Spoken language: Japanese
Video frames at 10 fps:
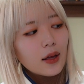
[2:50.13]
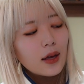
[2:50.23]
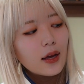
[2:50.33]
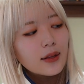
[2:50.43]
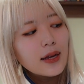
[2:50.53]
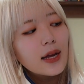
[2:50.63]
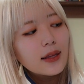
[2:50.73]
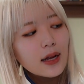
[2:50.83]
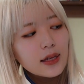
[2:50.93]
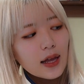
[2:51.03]
えー、体
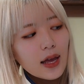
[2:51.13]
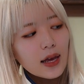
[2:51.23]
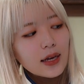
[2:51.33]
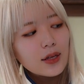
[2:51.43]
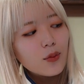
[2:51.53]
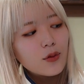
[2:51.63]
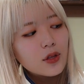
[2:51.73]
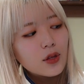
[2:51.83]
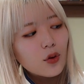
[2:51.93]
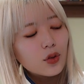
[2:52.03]
当たりで挑む
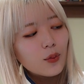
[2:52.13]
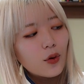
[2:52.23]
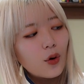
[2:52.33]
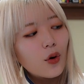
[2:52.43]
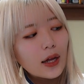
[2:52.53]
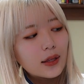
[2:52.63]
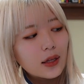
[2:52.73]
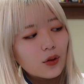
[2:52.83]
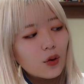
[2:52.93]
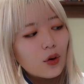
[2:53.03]
仕事も多かっ
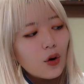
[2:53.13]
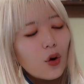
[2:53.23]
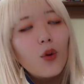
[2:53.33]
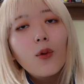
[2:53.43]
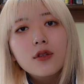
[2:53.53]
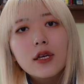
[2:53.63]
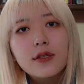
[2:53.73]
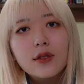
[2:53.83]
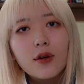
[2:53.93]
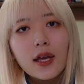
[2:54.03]
たと思うんで
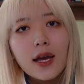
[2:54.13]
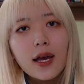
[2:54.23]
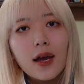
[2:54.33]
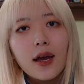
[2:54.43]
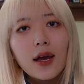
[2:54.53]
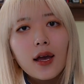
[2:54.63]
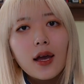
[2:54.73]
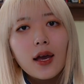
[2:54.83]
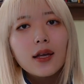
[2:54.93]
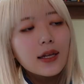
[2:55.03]
すよね。
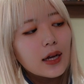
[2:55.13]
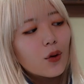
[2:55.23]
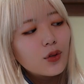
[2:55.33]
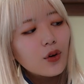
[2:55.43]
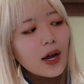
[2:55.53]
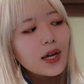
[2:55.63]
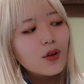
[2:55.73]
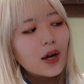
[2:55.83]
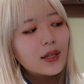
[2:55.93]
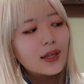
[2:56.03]
えー、ただこの
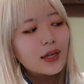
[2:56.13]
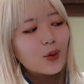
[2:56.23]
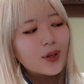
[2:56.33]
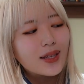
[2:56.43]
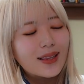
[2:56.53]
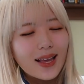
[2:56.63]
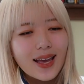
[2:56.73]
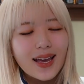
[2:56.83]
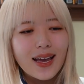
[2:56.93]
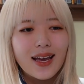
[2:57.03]
カードが出た時っ
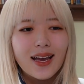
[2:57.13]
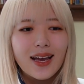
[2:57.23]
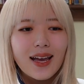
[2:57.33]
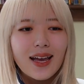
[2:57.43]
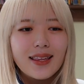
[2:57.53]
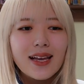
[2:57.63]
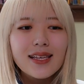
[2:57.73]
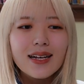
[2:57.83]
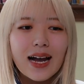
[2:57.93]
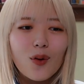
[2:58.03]
て、
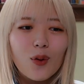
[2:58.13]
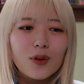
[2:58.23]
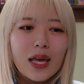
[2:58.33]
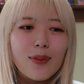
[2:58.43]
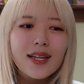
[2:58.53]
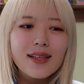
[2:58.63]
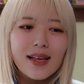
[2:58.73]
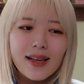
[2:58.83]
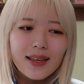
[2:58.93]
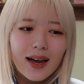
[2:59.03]
何かを手放さ
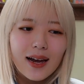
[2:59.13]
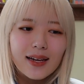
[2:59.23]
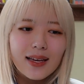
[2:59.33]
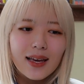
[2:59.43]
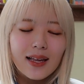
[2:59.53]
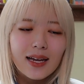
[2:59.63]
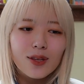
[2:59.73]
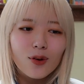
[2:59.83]
なきゃいけない